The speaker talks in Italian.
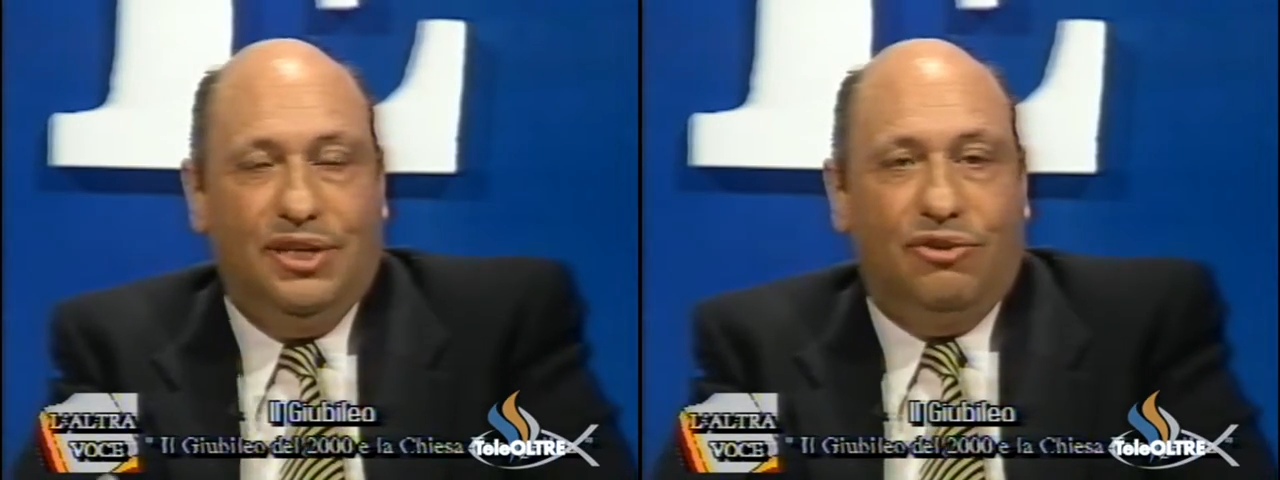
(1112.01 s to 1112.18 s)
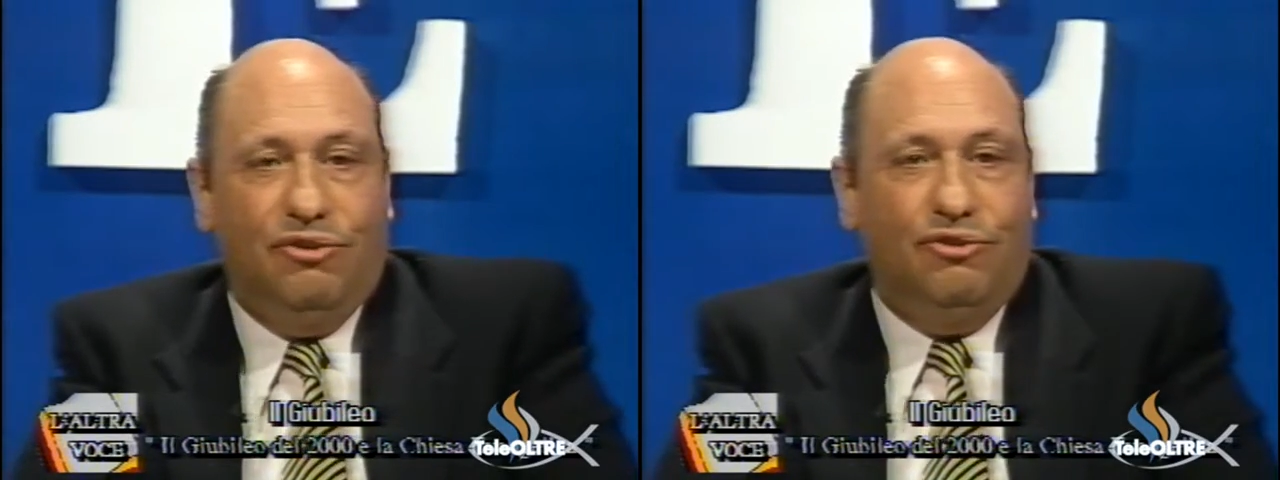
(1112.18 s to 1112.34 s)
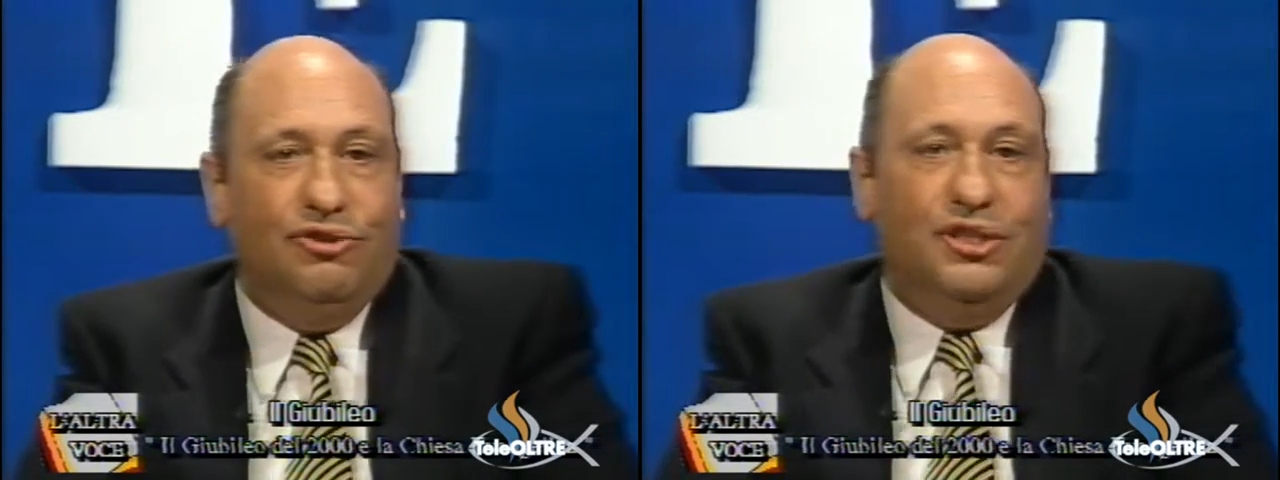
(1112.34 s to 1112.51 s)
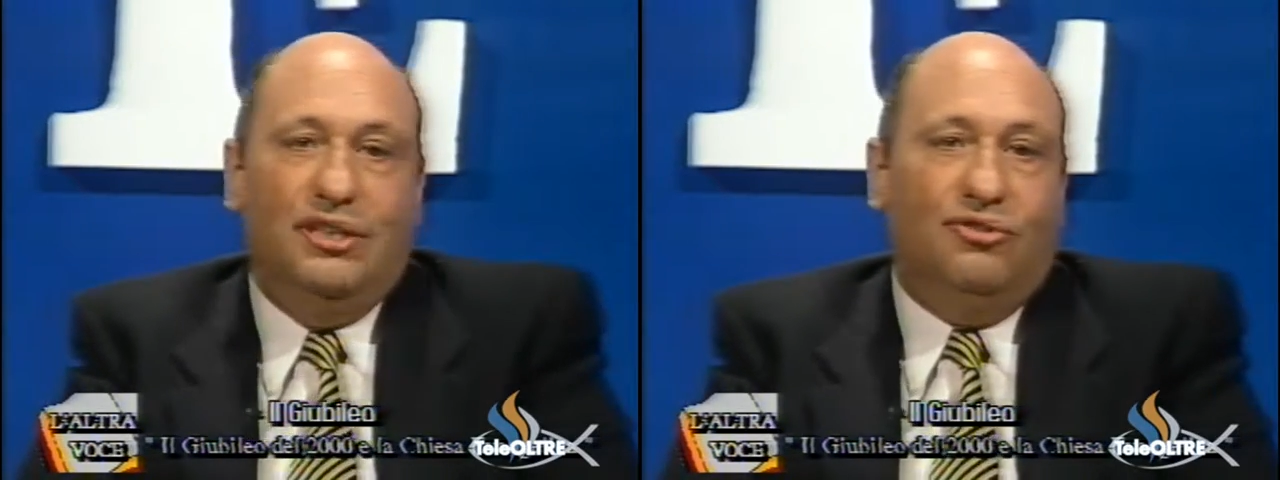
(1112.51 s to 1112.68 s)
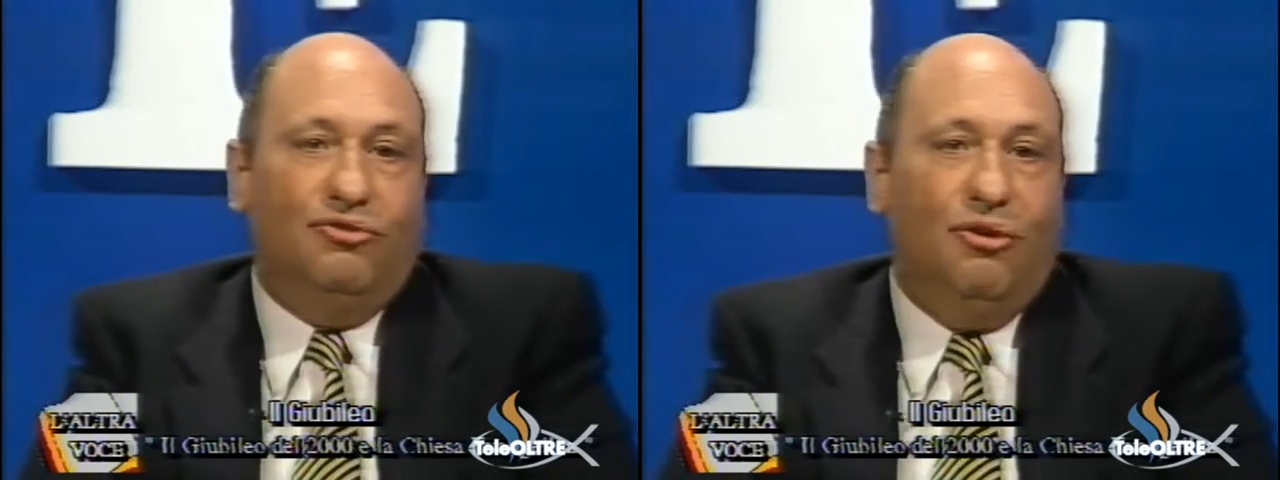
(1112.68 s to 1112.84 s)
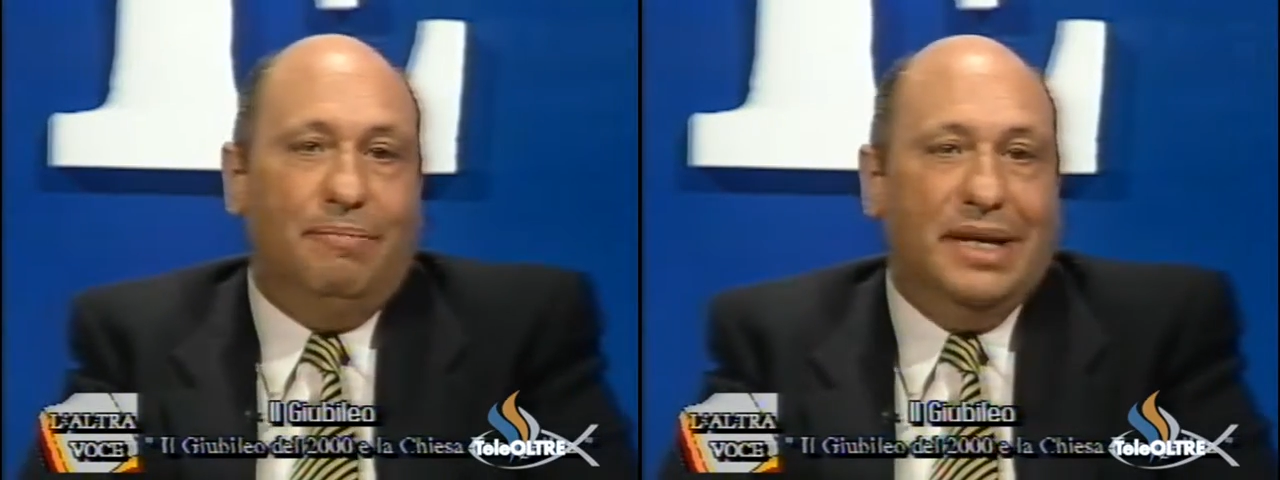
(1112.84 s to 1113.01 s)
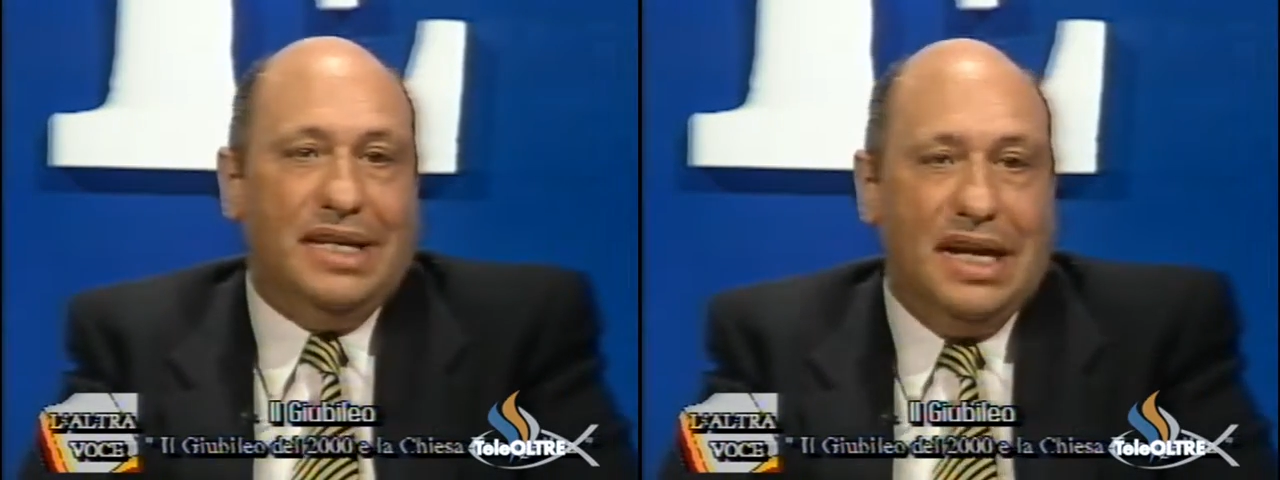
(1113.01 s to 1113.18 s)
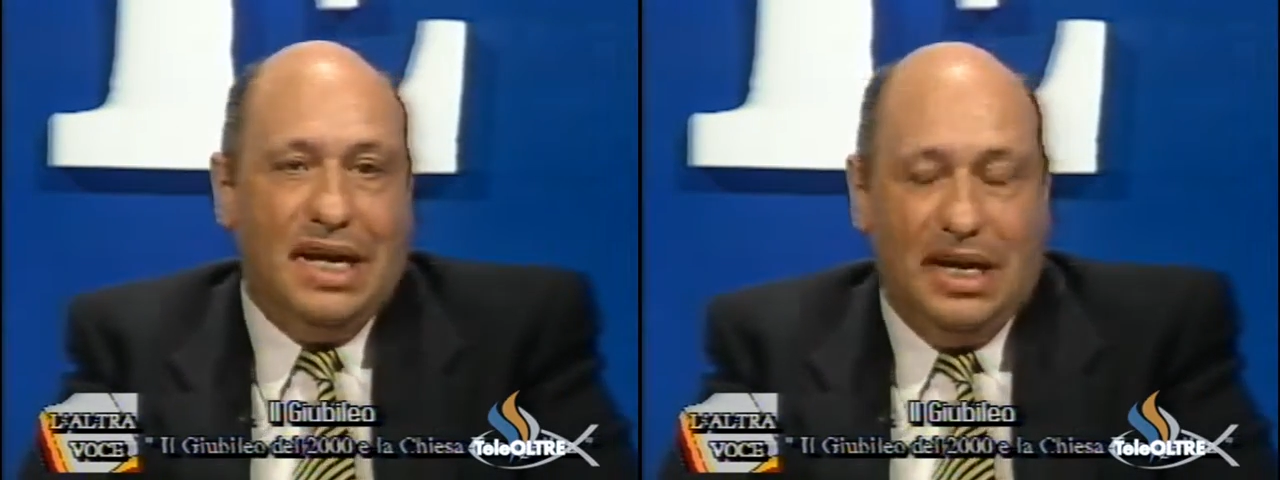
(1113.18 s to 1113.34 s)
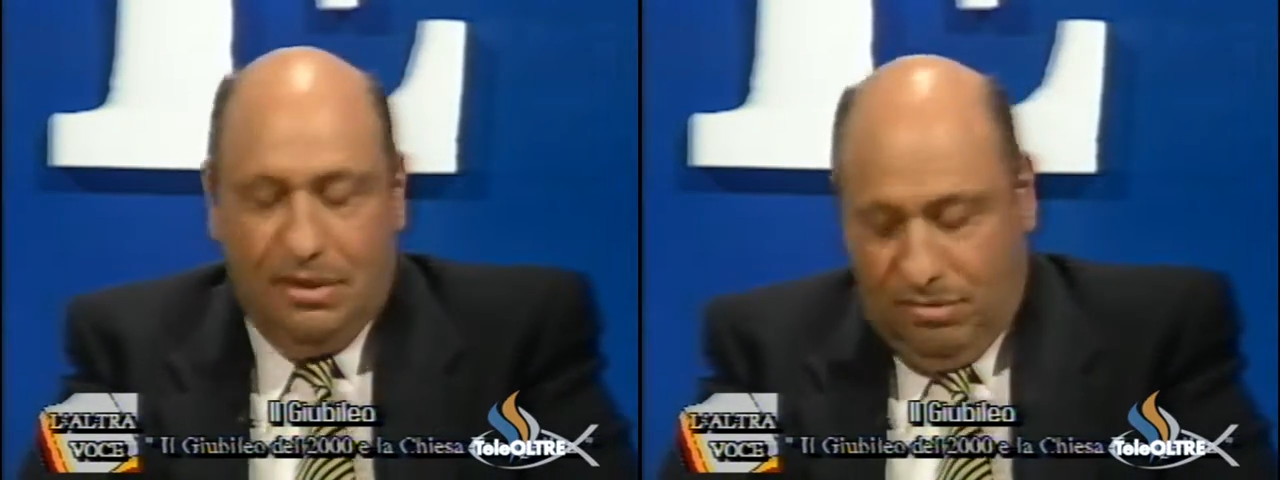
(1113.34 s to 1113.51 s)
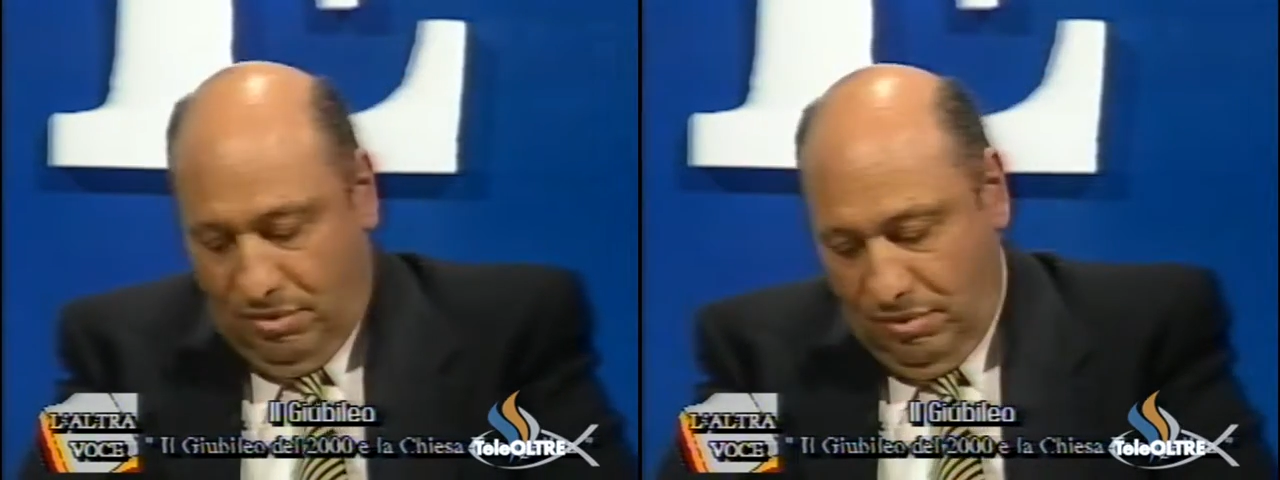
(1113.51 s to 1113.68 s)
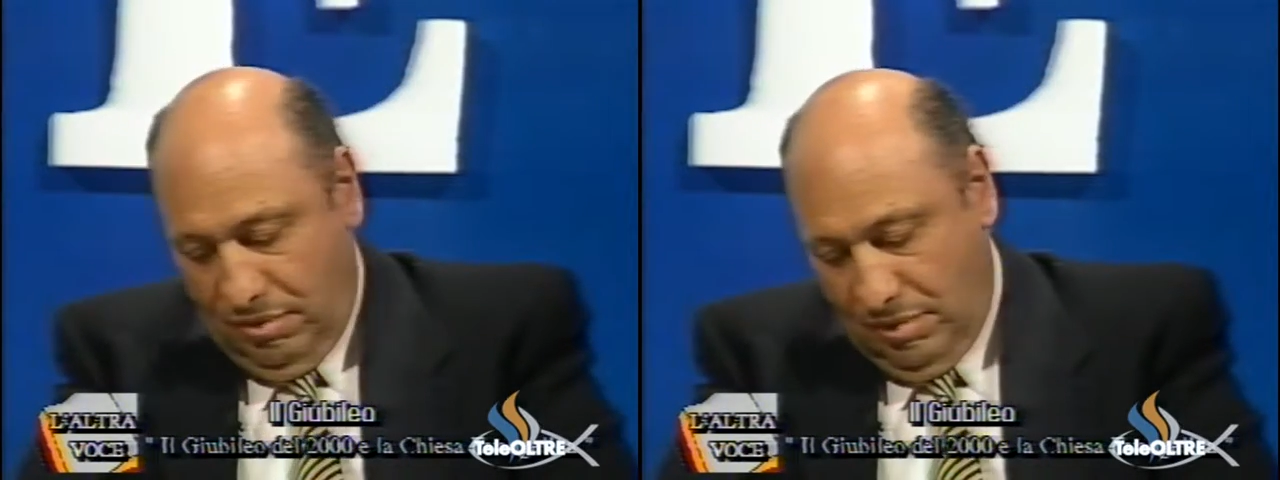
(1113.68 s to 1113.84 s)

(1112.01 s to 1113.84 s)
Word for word: riconoscere il suo peccato,